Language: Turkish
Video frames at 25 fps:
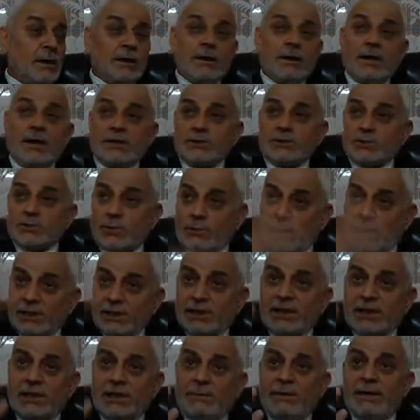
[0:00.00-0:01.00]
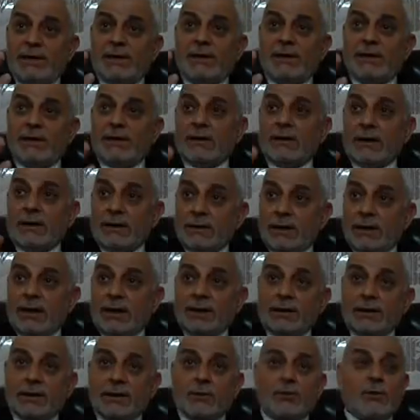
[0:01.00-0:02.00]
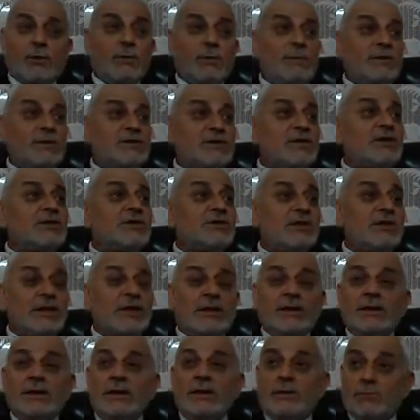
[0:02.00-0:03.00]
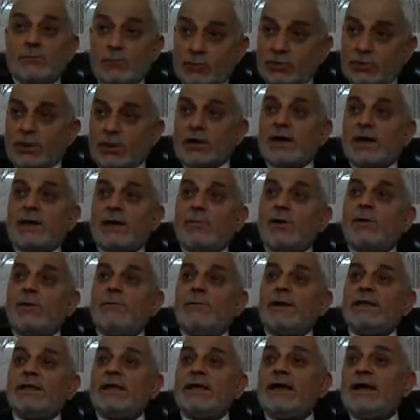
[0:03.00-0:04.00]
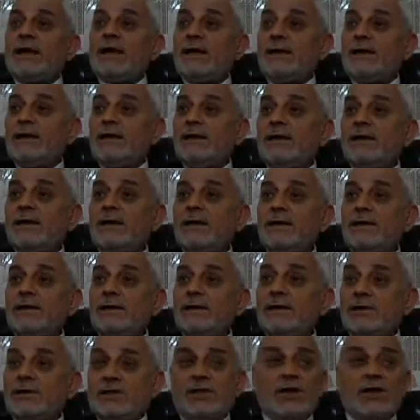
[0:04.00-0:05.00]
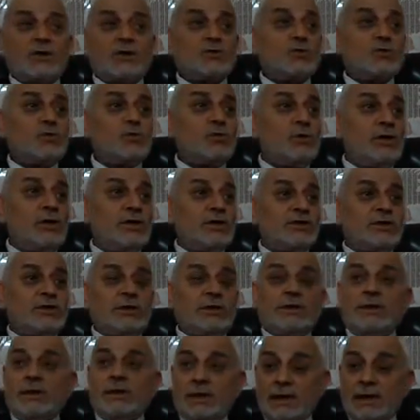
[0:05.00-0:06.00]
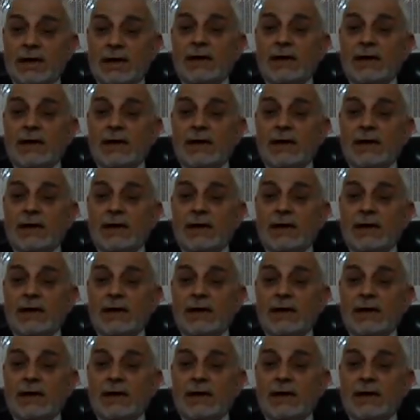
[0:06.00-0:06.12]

Allahsız olmadığı gibi Allah'ın da görülmesi için mutlaka Muhammed'e ihtiyaç duyduğu için